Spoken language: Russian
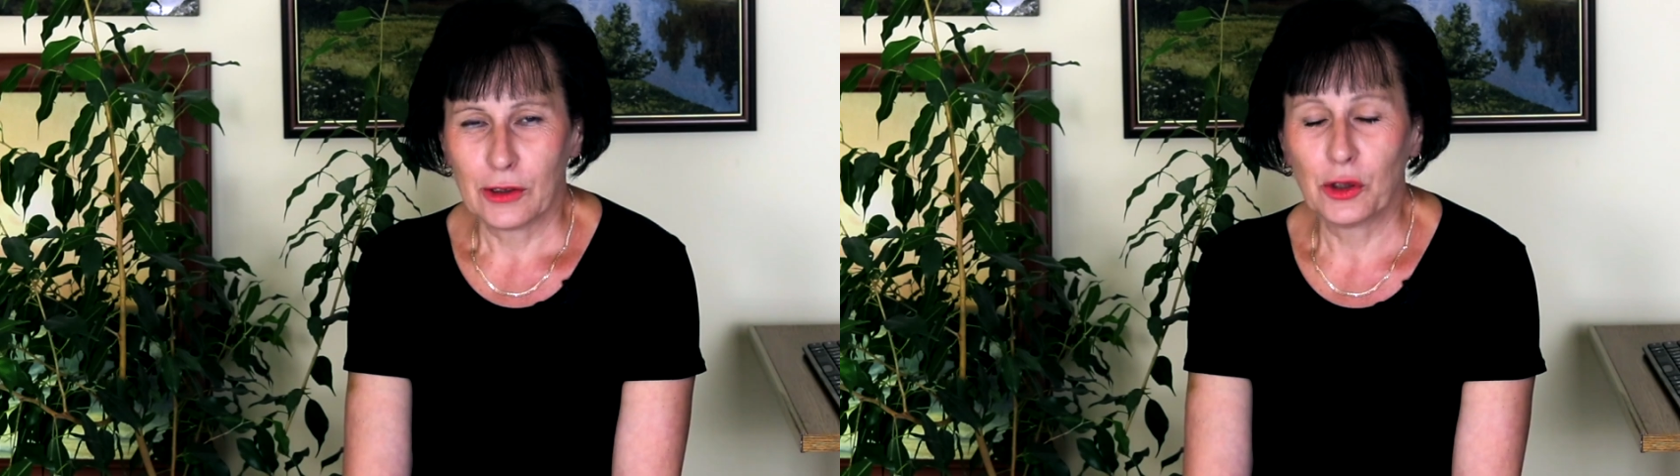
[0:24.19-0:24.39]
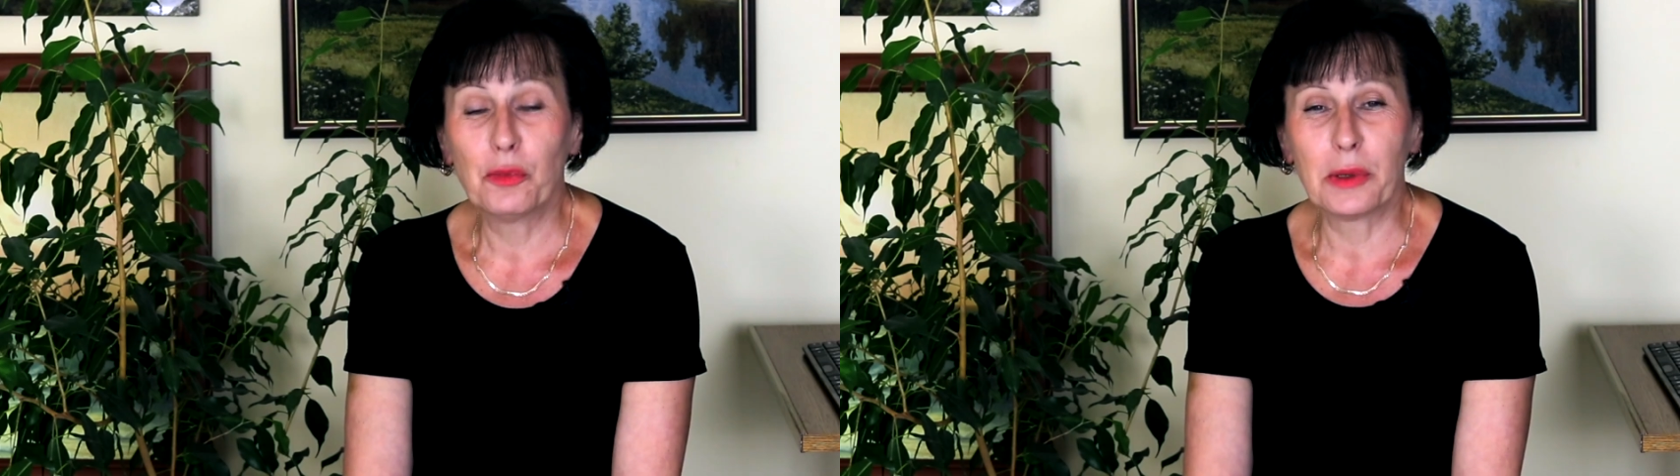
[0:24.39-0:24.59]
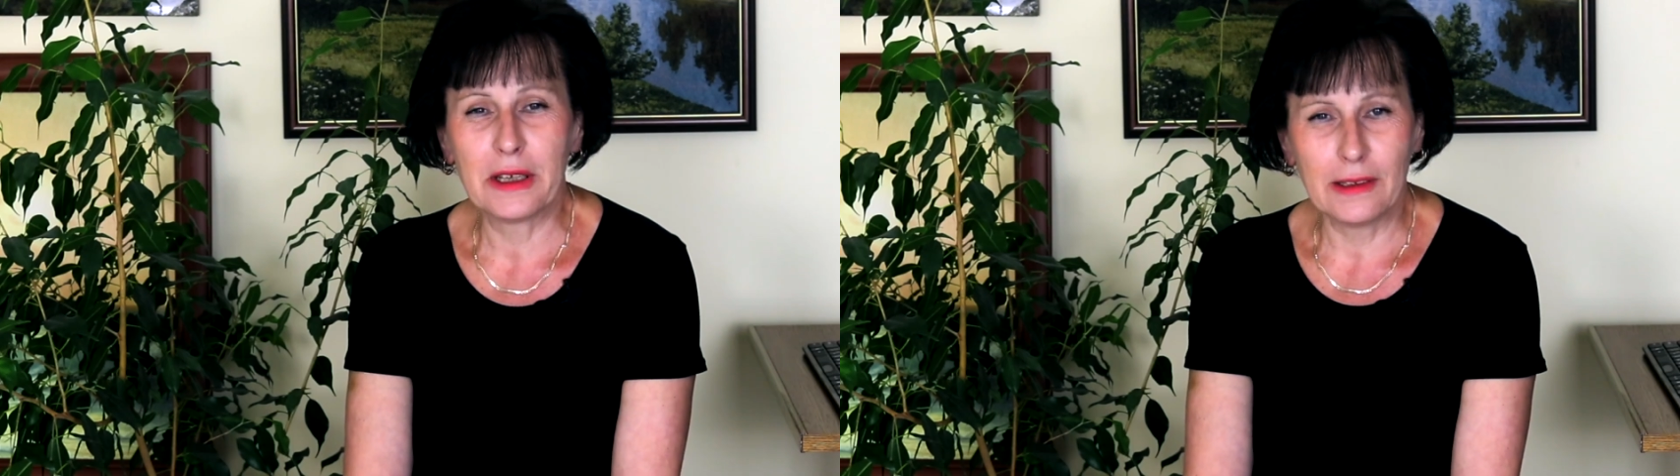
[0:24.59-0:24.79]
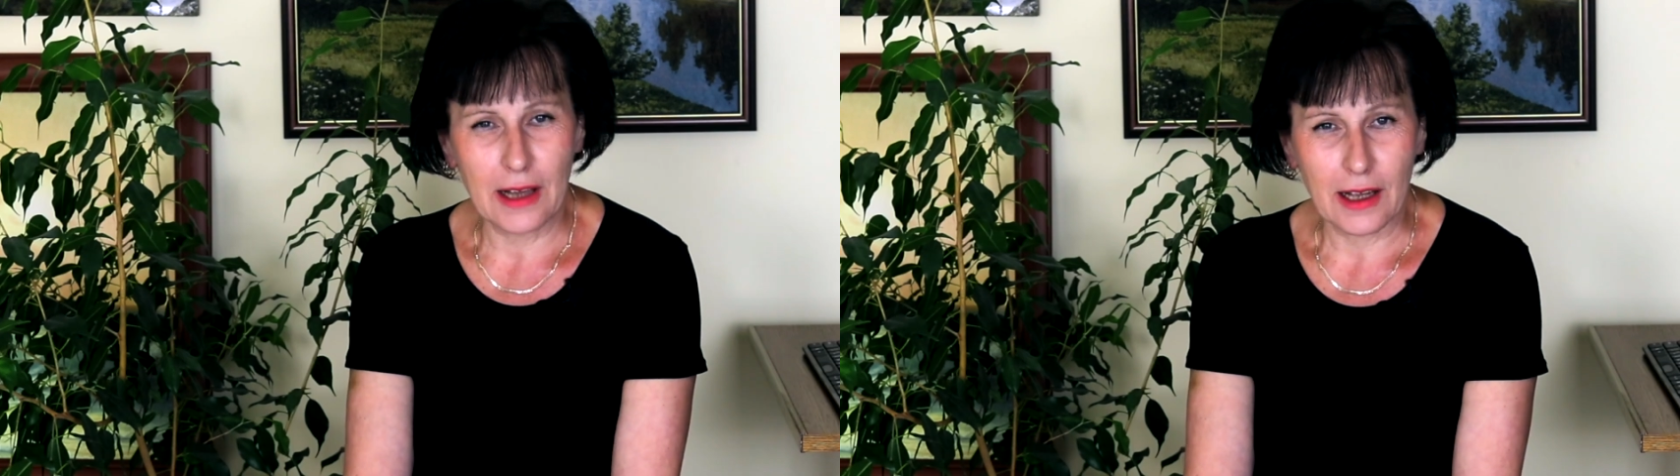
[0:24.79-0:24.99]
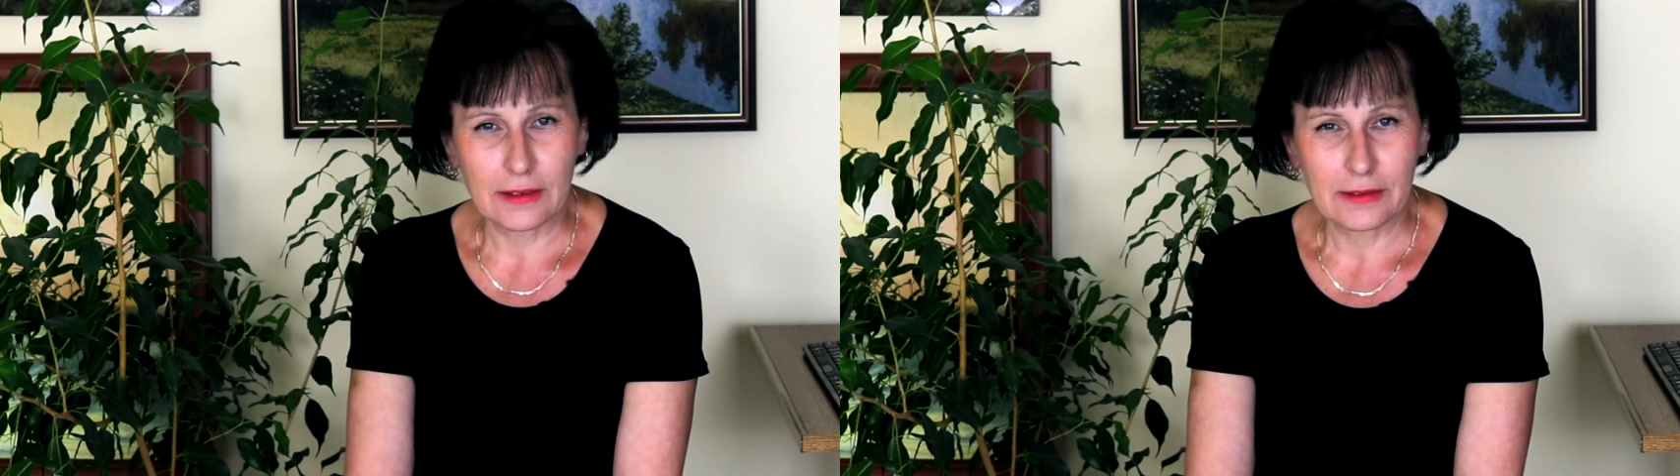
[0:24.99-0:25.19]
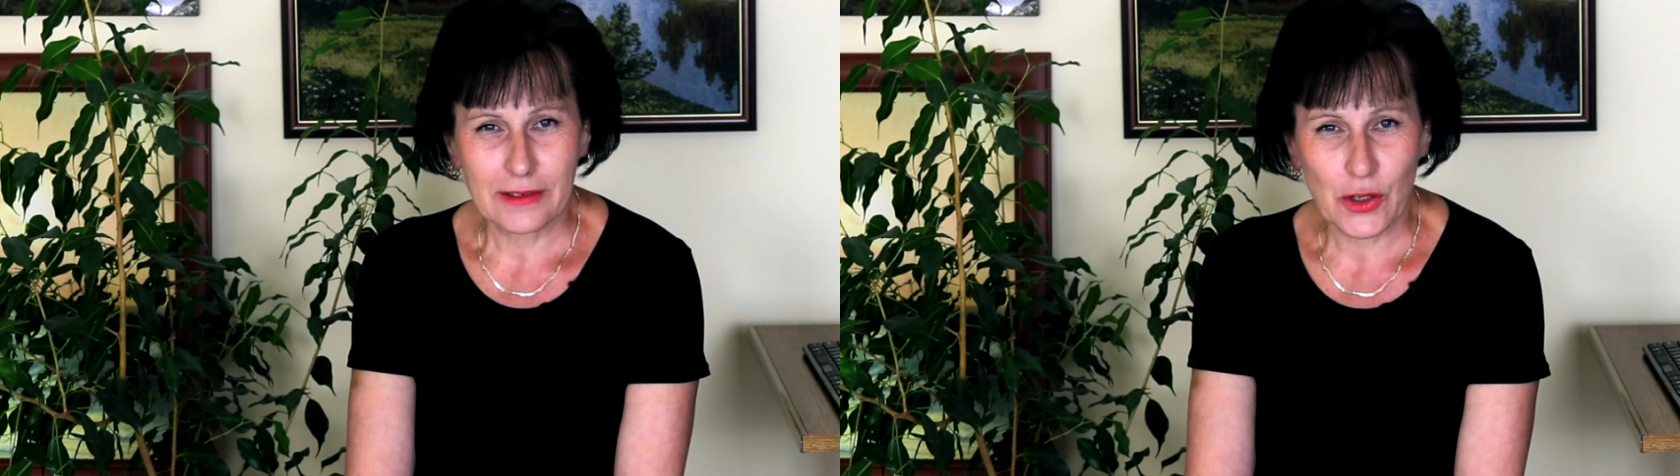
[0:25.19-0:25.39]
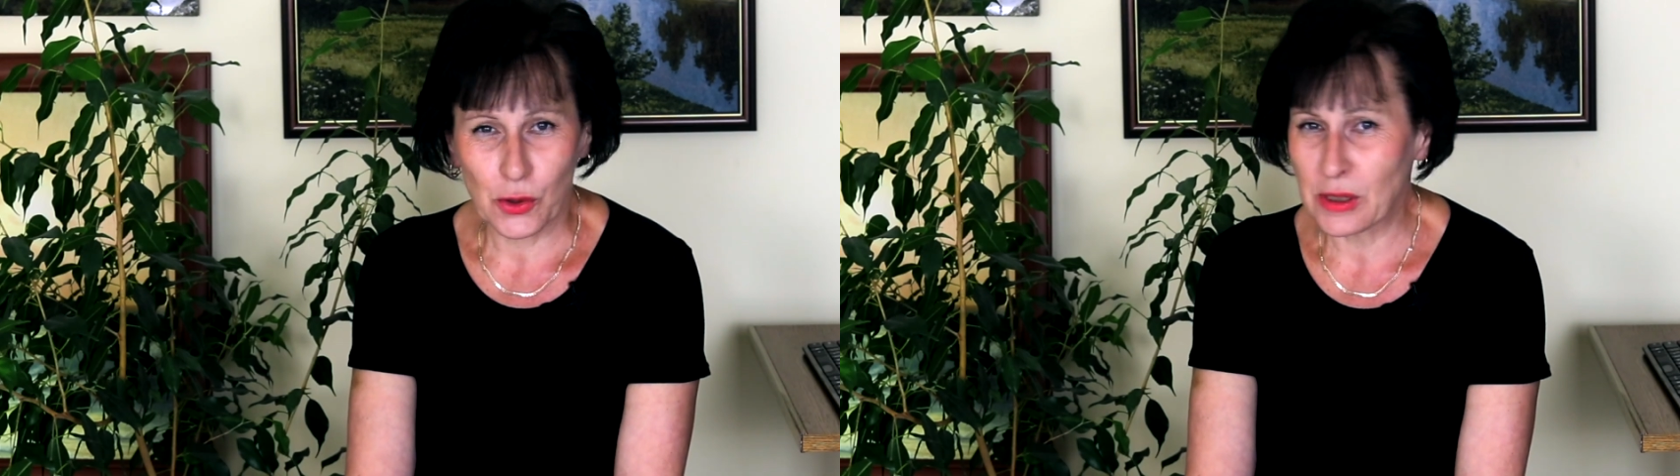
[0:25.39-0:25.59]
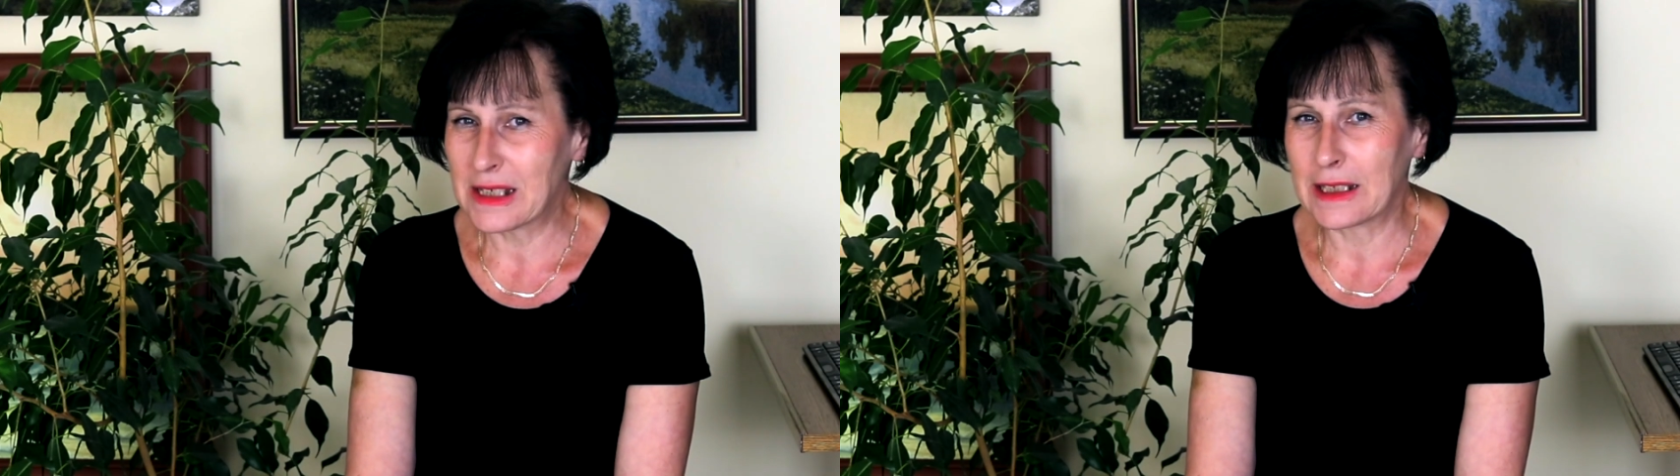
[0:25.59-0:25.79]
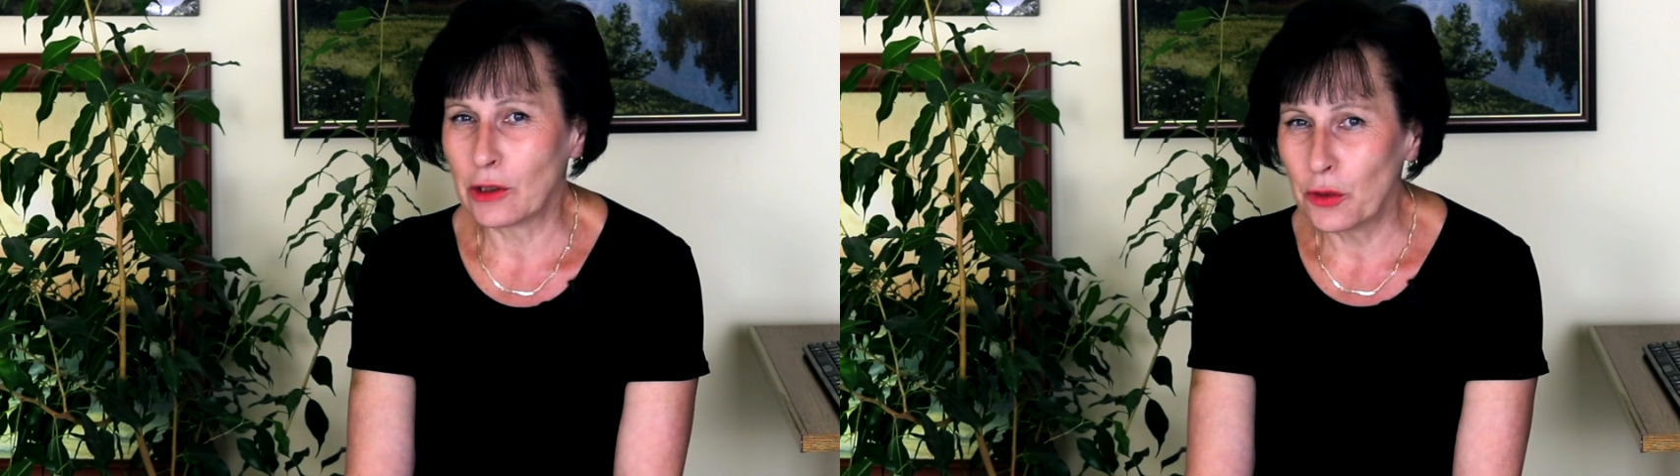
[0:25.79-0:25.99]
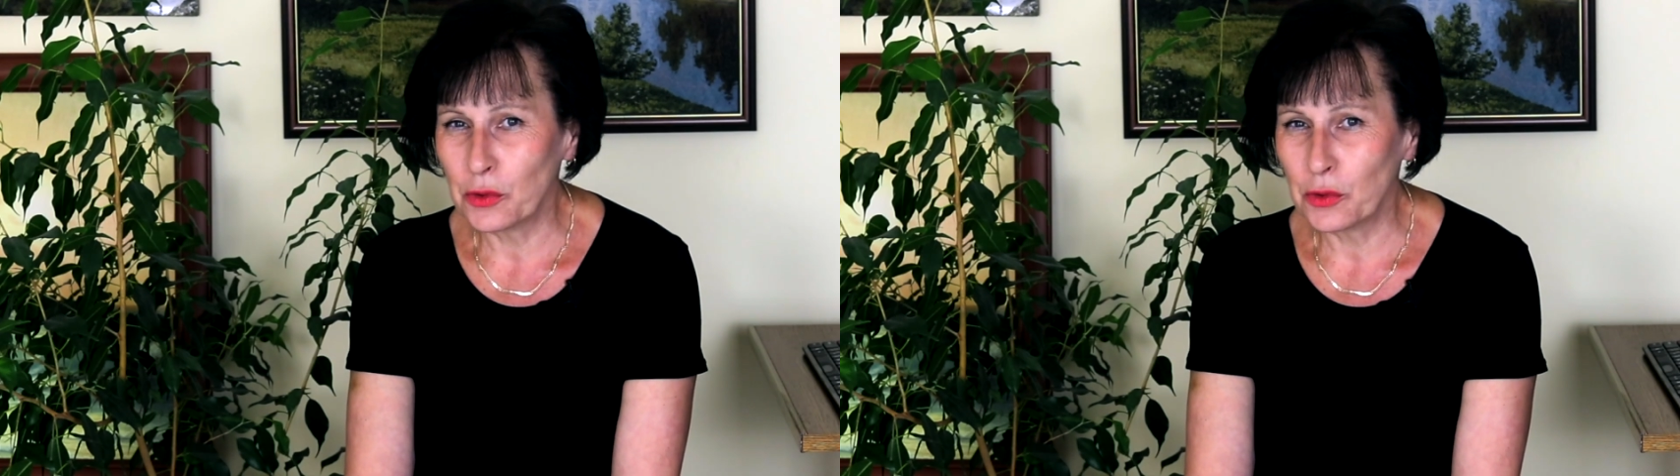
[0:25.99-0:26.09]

Но ну, поняла, что за столом